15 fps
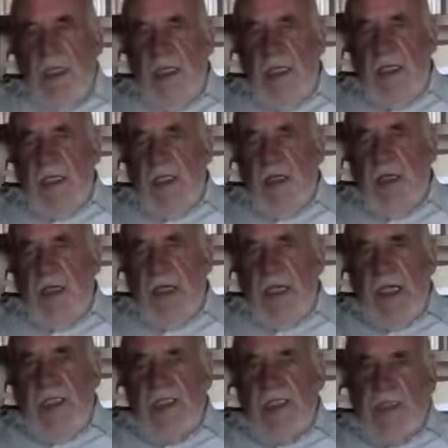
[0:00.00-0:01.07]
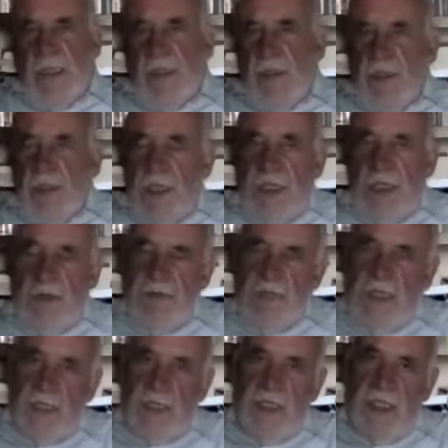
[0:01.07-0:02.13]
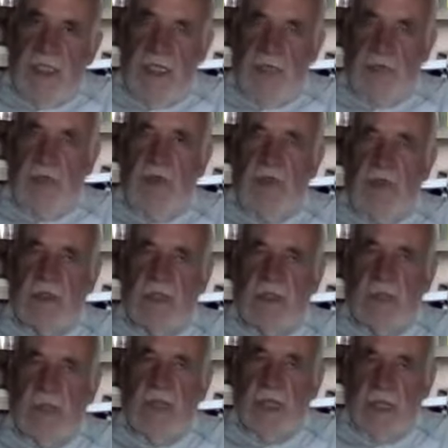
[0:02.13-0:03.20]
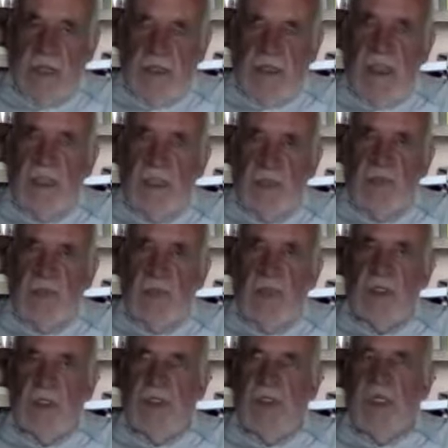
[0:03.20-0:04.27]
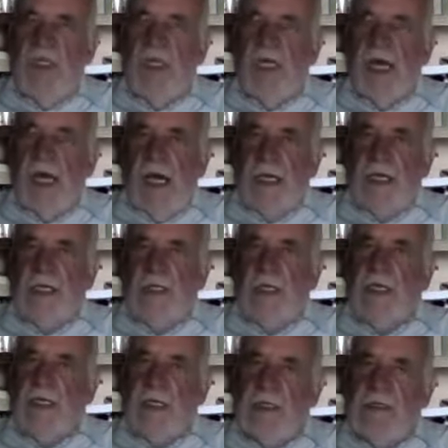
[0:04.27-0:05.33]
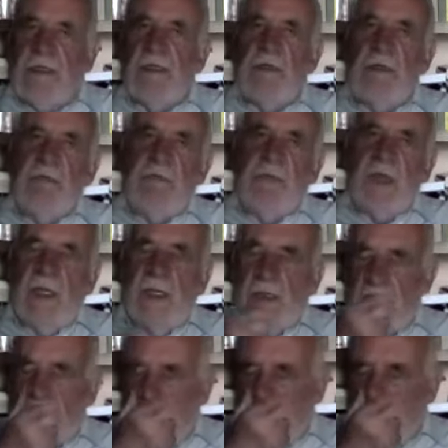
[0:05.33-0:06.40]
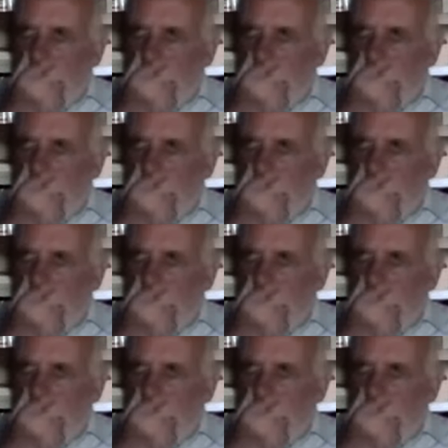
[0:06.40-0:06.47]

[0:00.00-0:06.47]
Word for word: In coerenza con la mia idea più volte espressa che politica e arte sono